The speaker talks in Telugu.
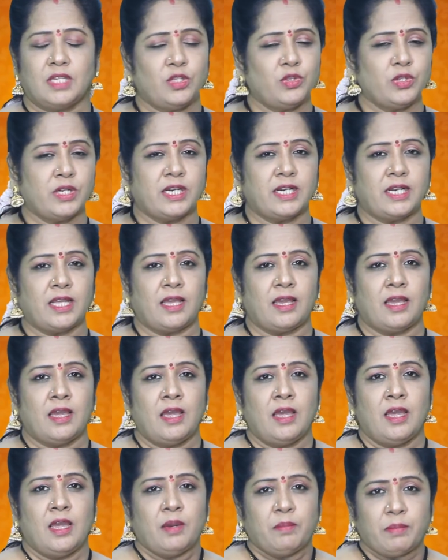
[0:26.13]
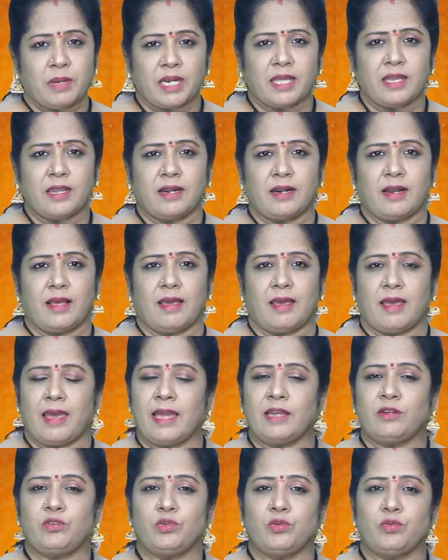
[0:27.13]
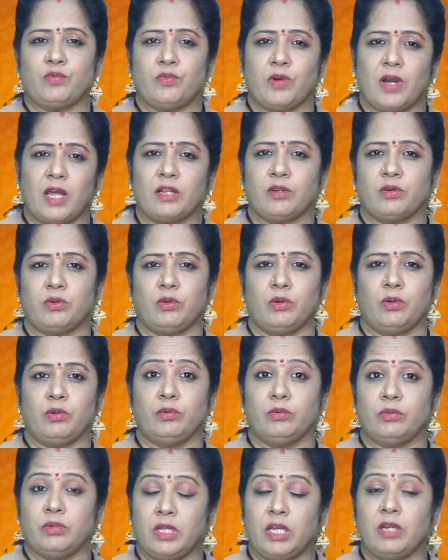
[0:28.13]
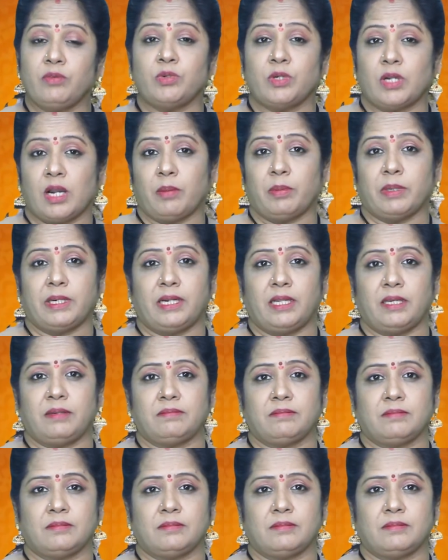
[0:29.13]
ఎందుకంటే మనకిక్కడ యాక్టివ్ వాల్కనోలు లేవు కాబట్టి